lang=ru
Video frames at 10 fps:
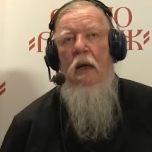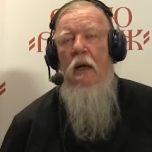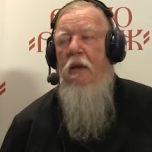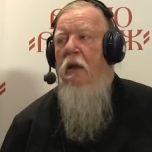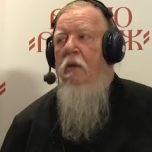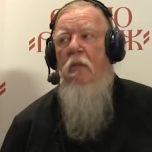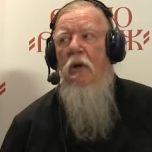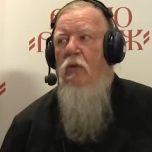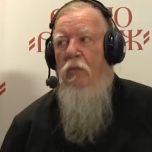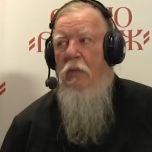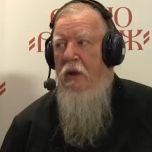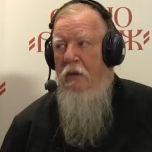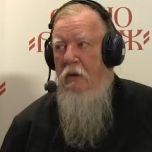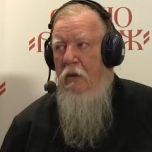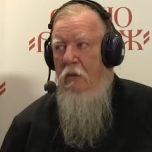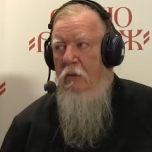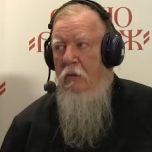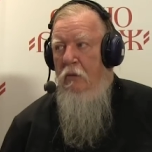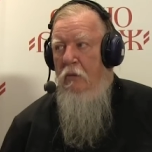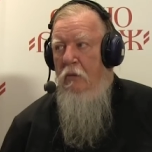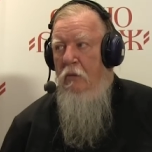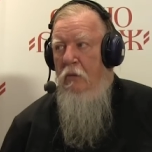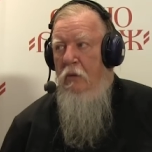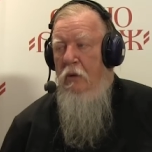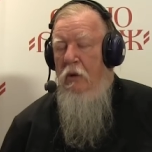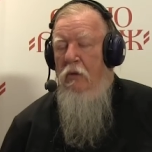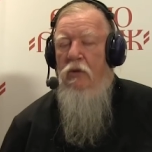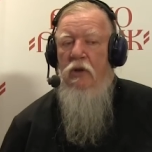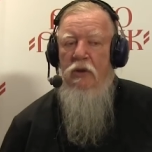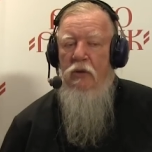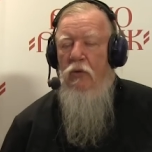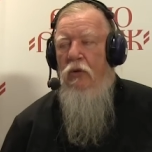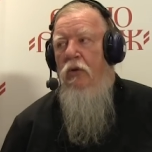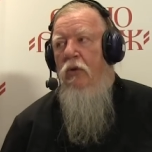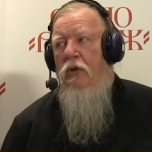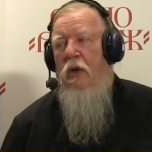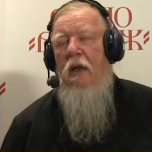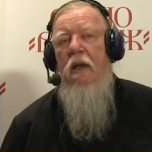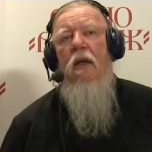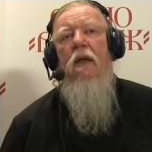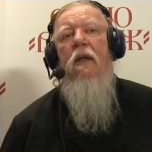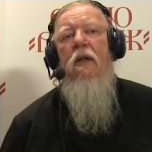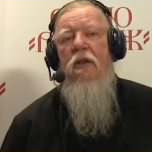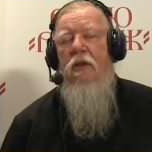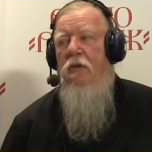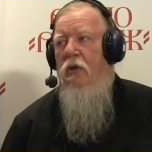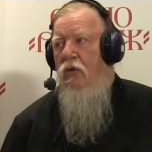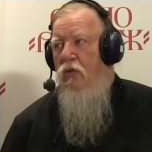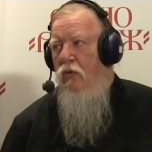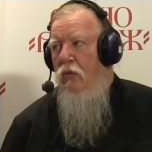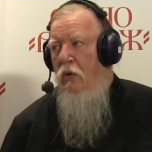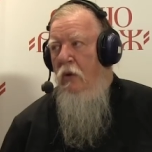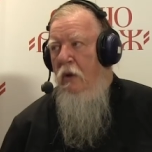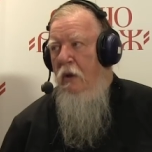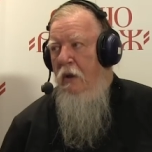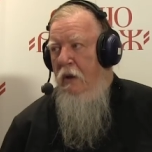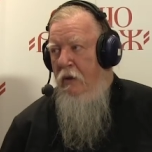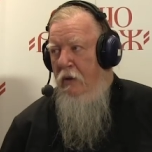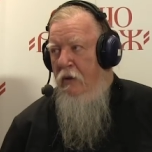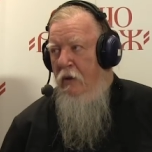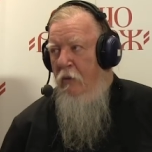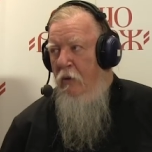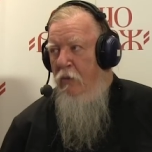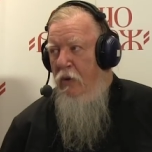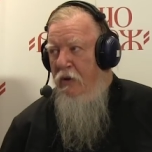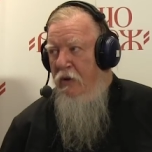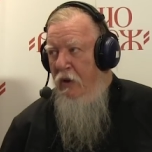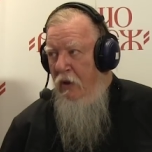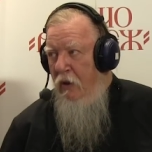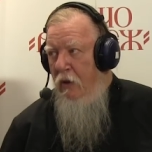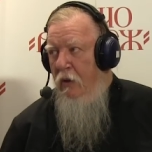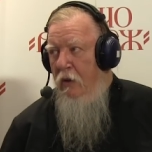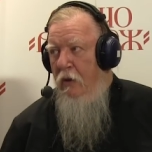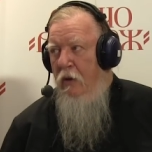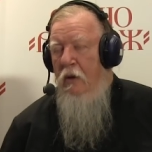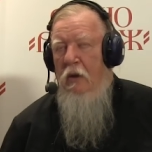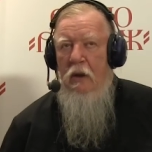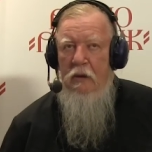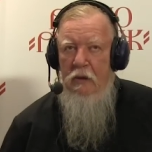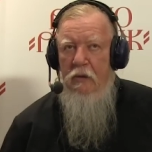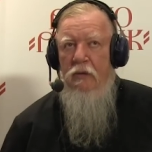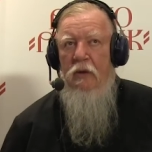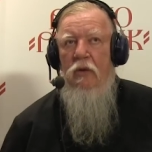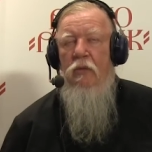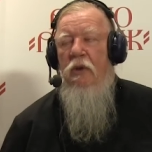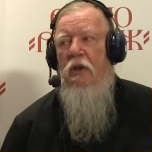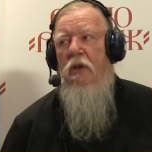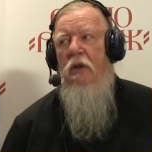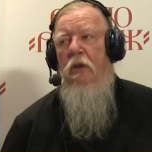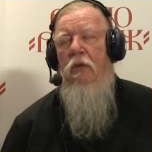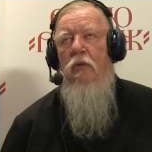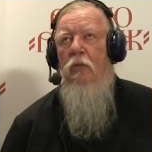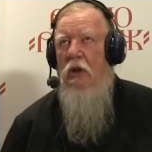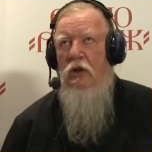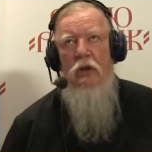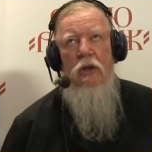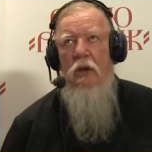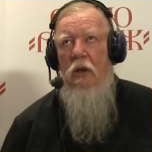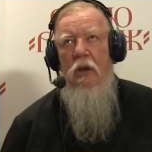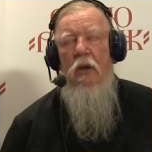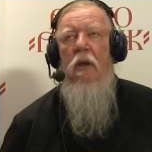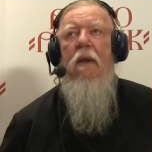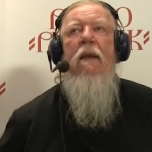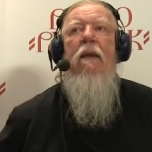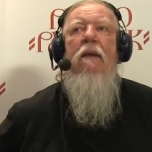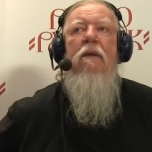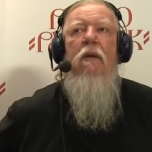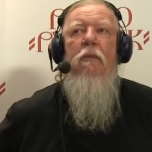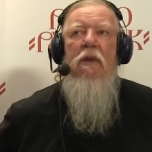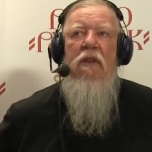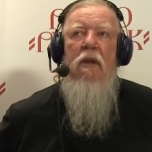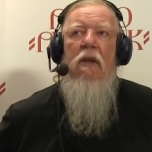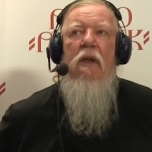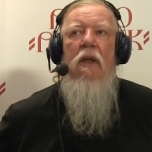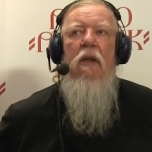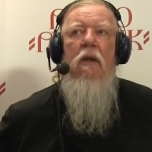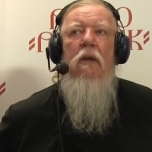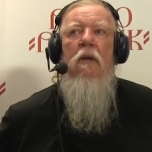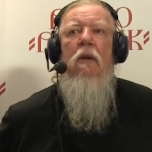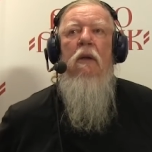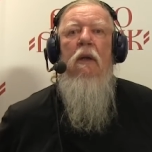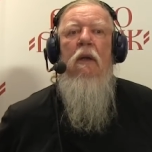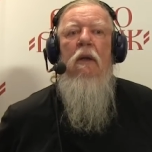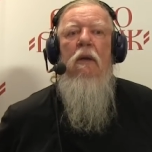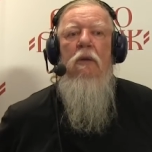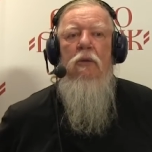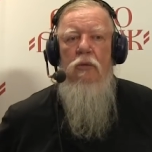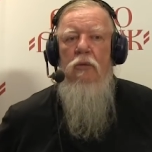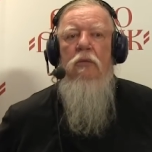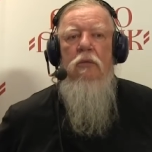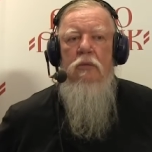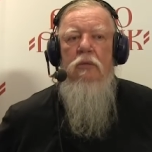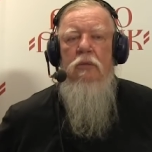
А я не могу пойти. И вот сейчас ты уйдешь, а я свяжу эти самые простыни, она на втором этаже, но большие такие, там потолки, вот, ну,